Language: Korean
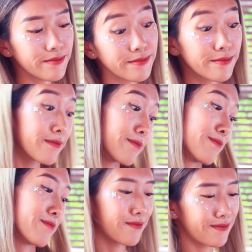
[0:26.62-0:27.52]
냄새
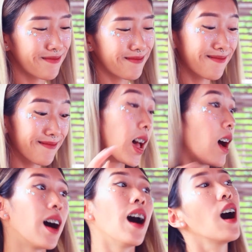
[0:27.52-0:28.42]
너무 좋다.
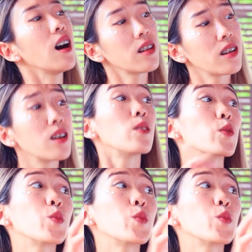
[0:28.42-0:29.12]
신선한 과일도